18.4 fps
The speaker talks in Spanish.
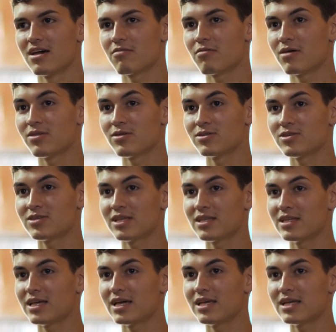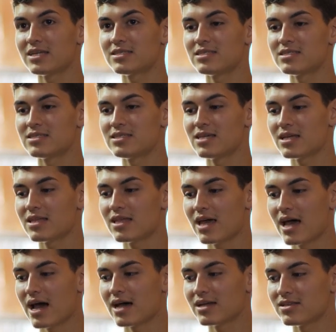cuando yo tenía
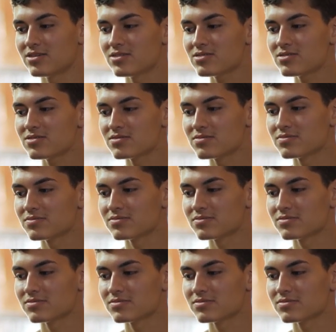17 años.